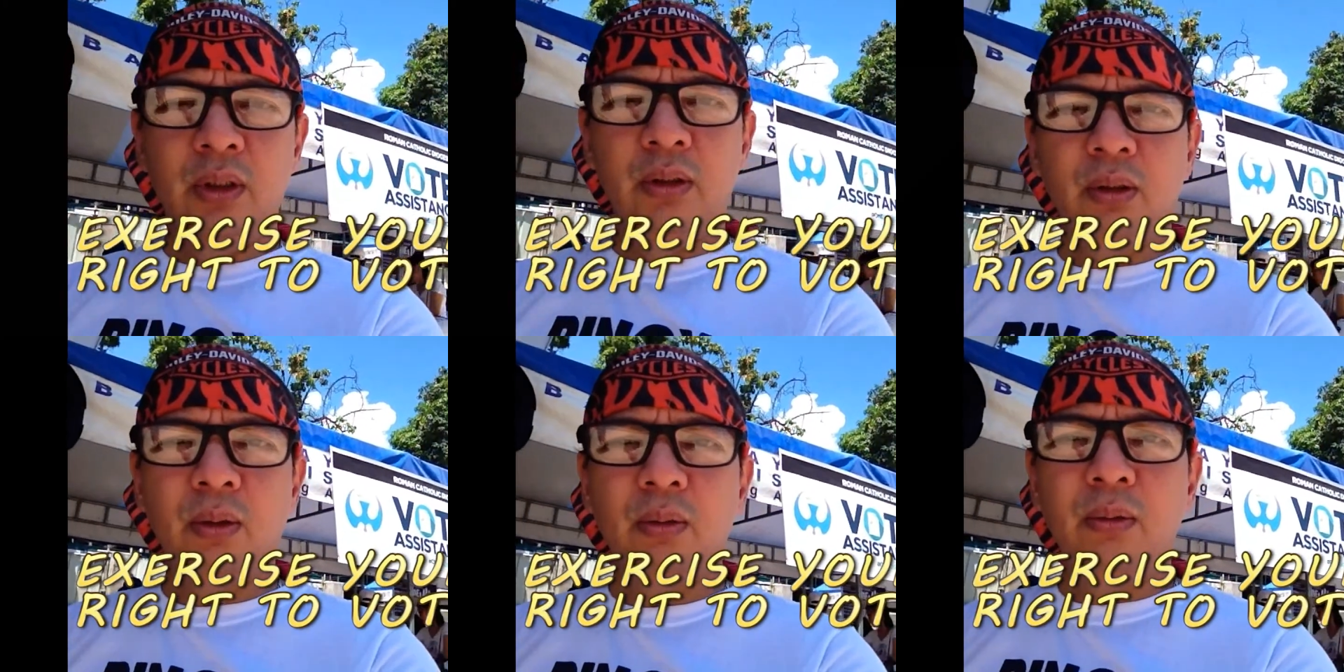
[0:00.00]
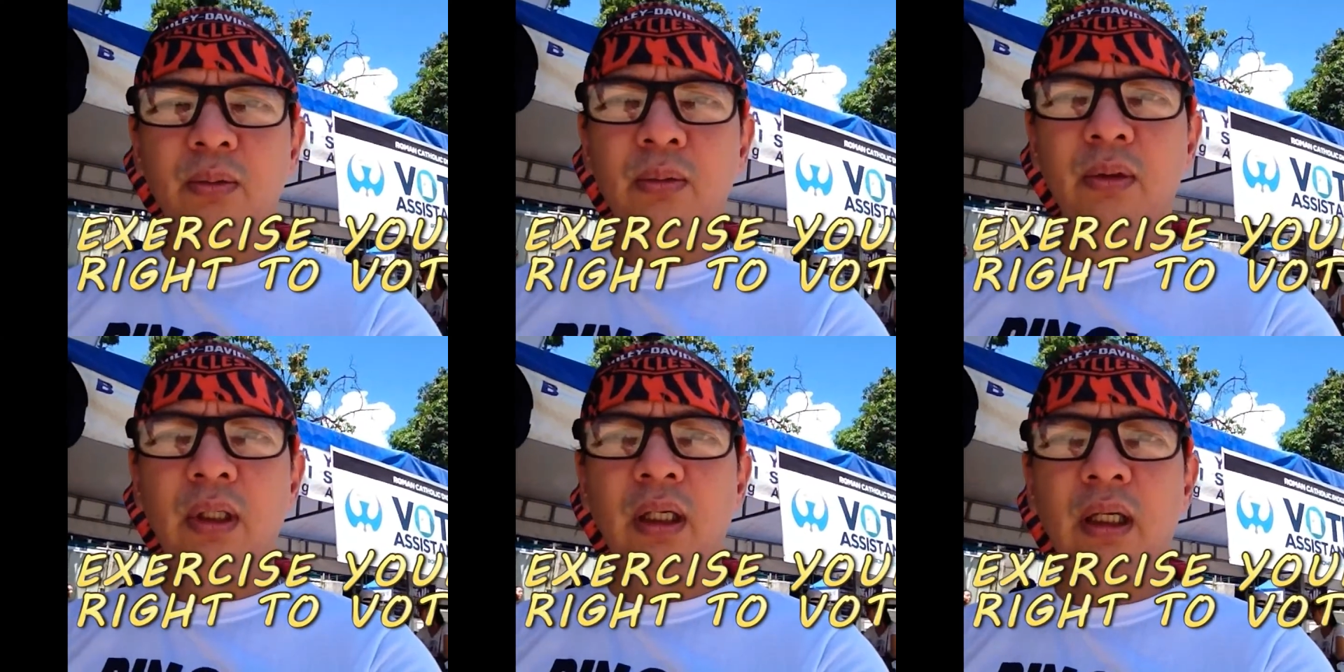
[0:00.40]
So,
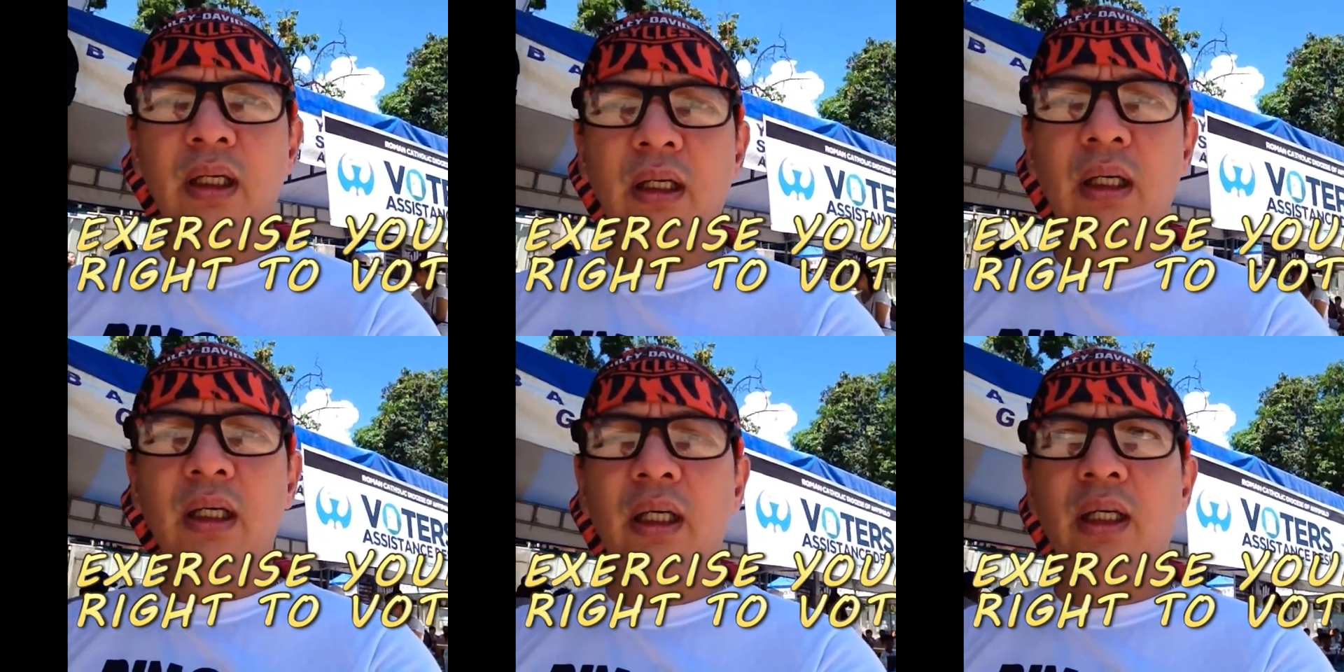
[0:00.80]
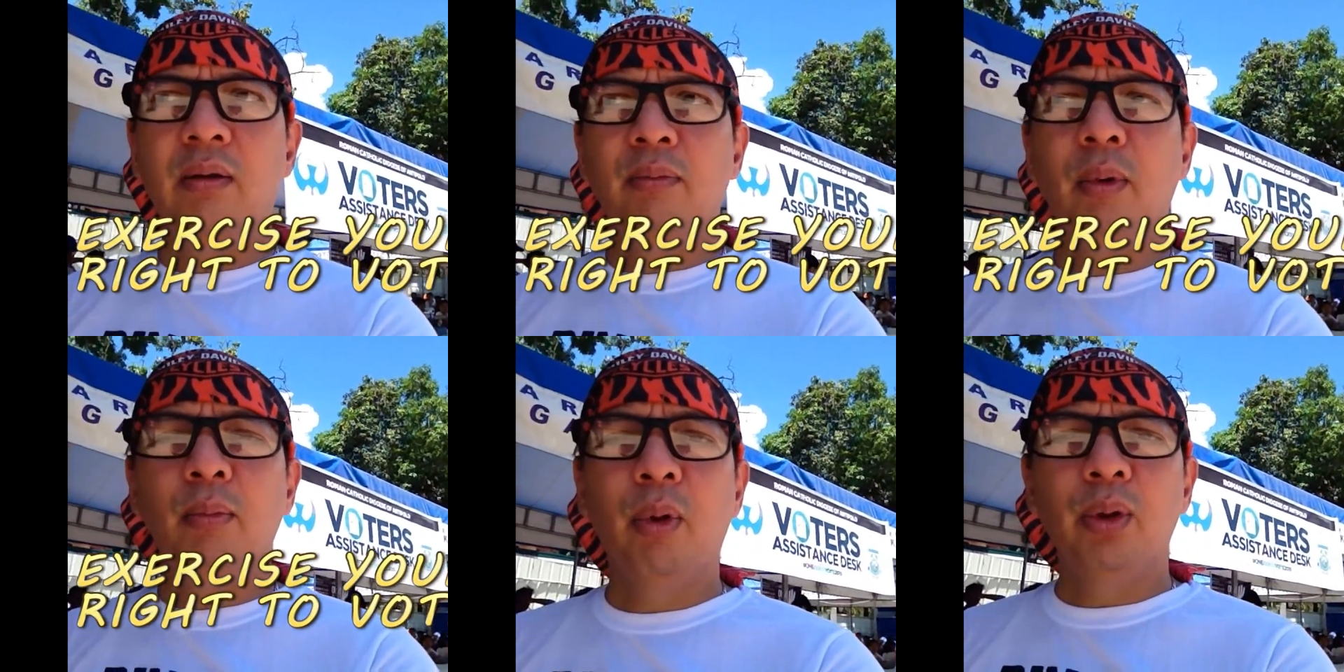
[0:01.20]
kung uh,
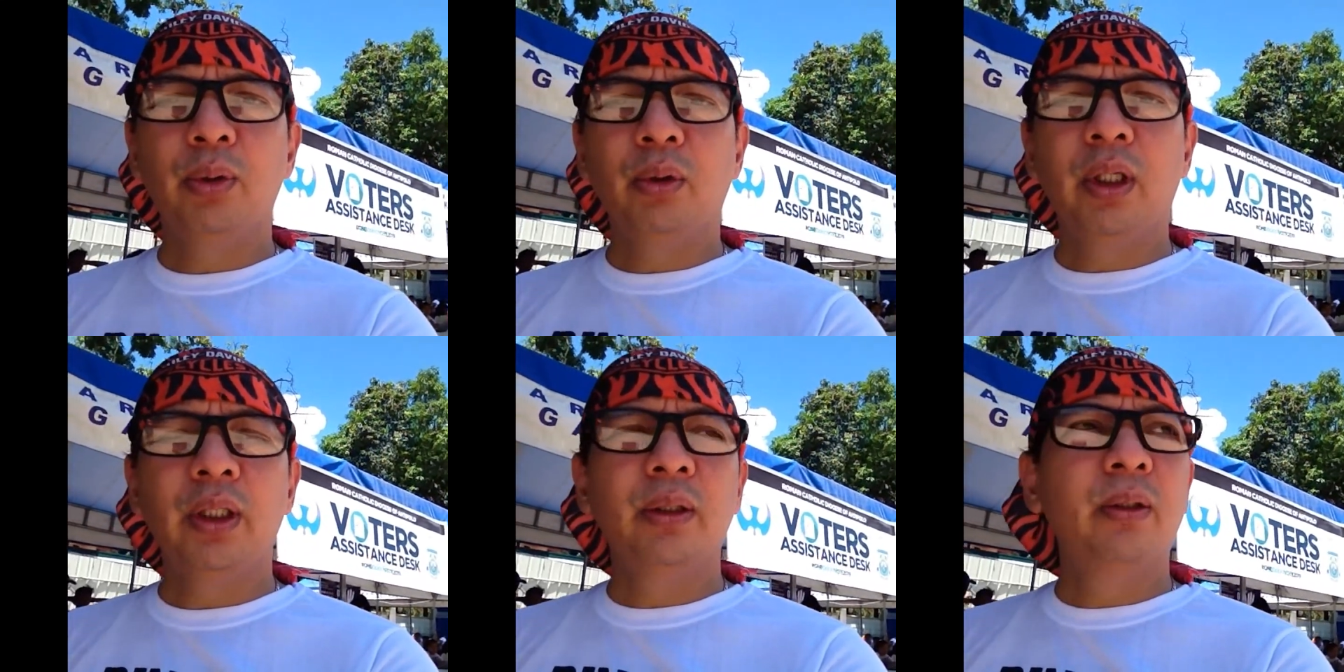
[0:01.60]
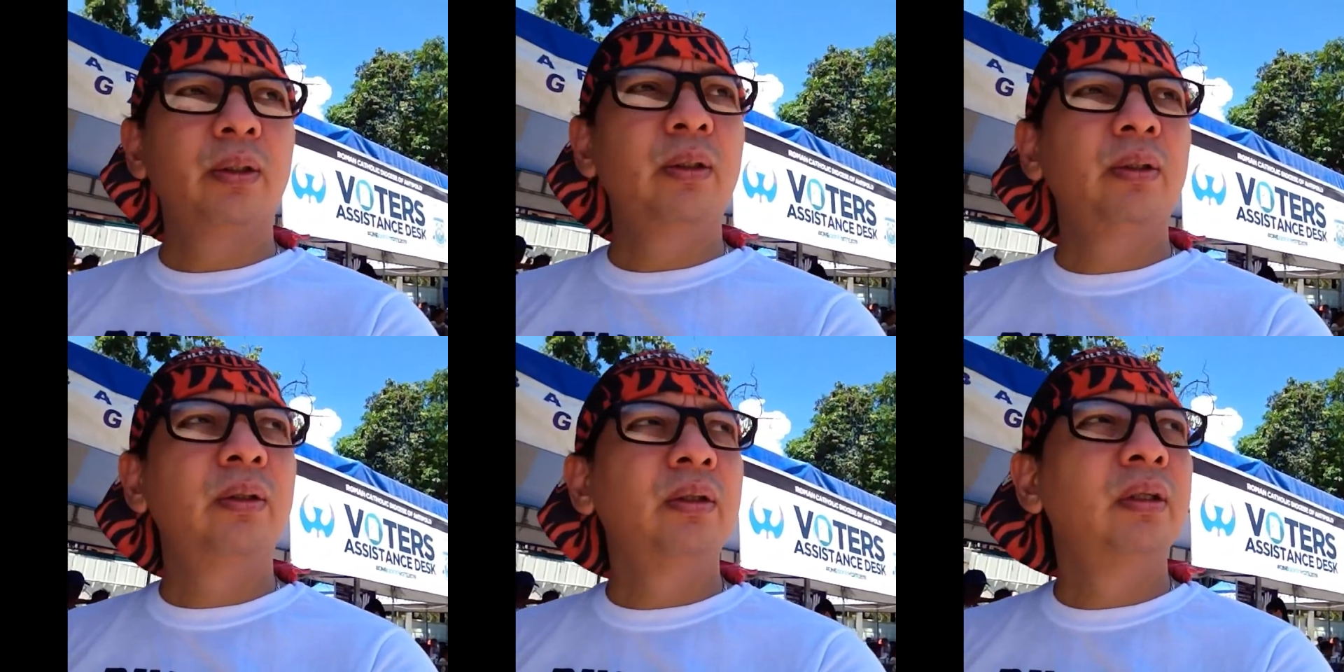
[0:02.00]
boboto kayo,